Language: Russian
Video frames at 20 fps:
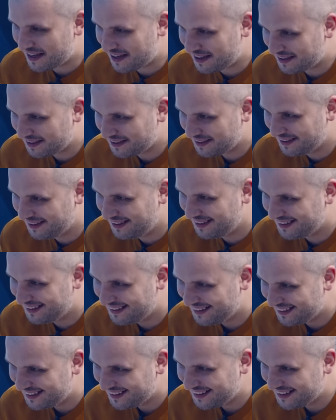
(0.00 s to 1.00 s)
Да.
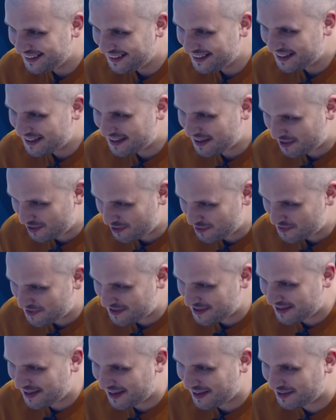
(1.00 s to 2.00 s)
Я,
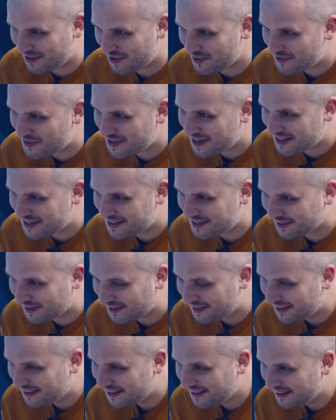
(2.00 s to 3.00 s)
собственно, для этого выходил.